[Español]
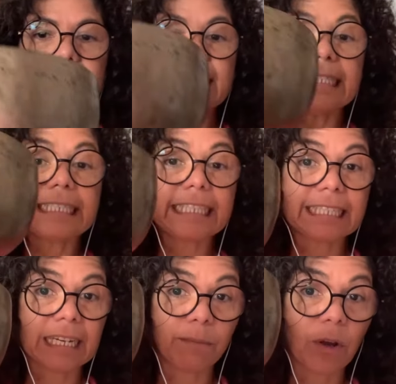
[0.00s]
Si
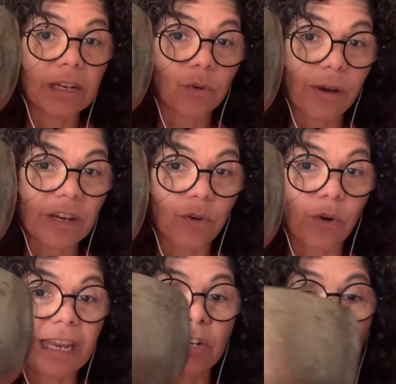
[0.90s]
tenemos el
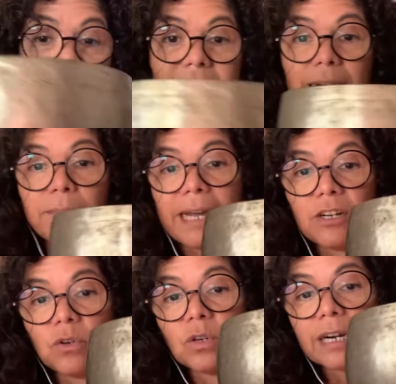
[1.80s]
cuenco en nuestra
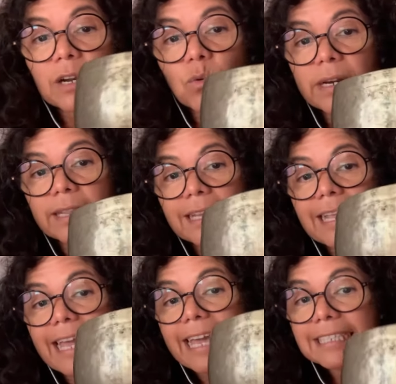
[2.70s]
mano,
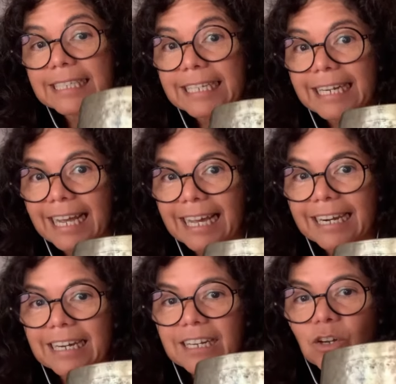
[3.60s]
recuerden
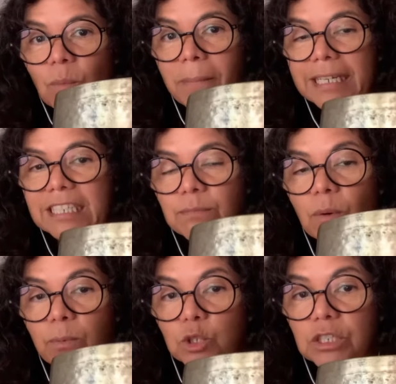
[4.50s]
estirar lo
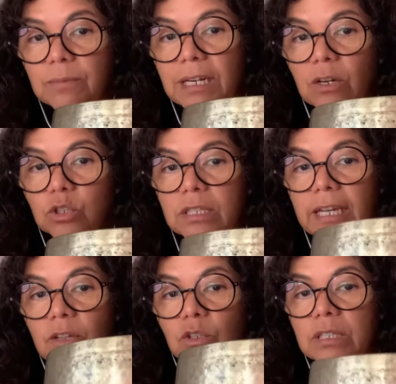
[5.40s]
máximo posible los
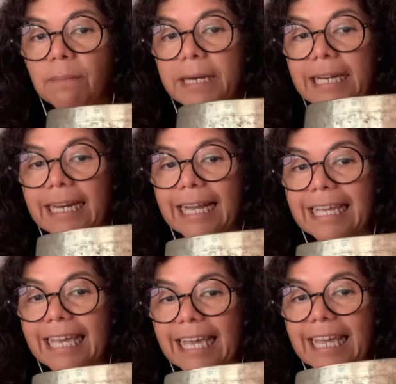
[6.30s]
dedos de manera
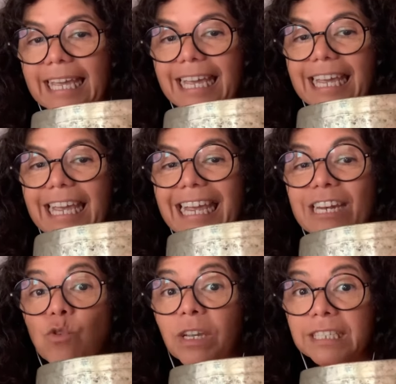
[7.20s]
que
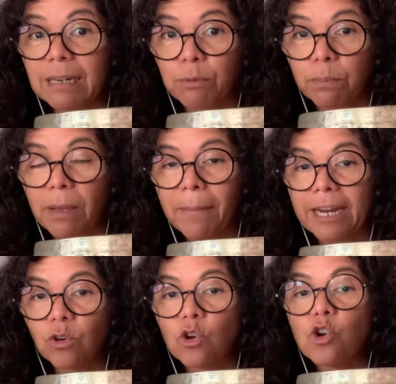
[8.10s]
nuestra propia
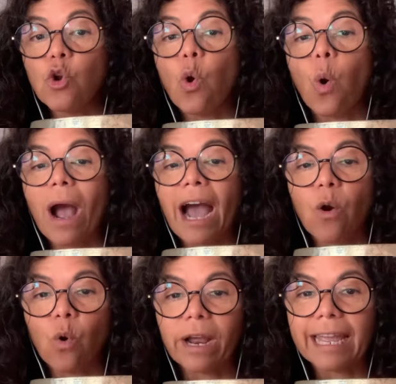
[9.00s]
mano no
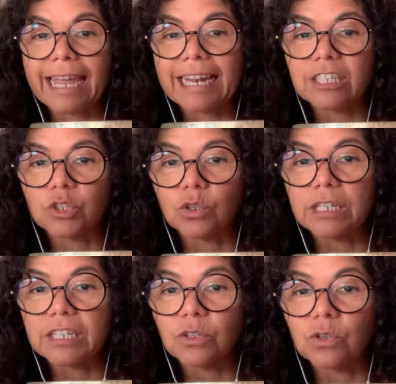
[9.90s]
ahogue el
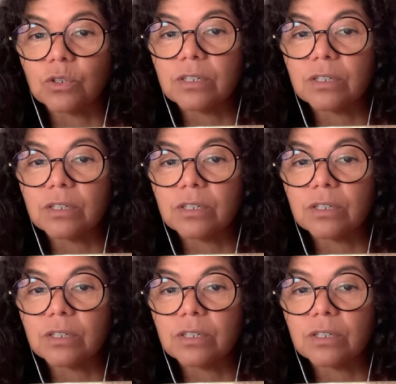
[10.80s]
sonido